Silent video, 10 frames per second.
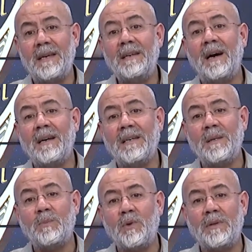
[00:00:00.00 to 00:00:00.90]

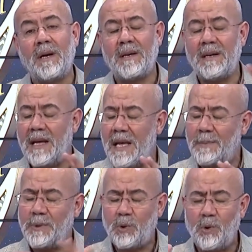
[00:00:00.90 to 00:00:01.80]
İnanın bunların
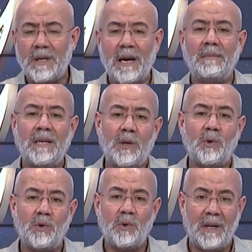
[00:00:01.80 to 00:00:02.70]
hepsi önemli
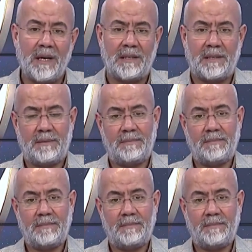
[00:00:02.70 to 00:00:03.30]
konular.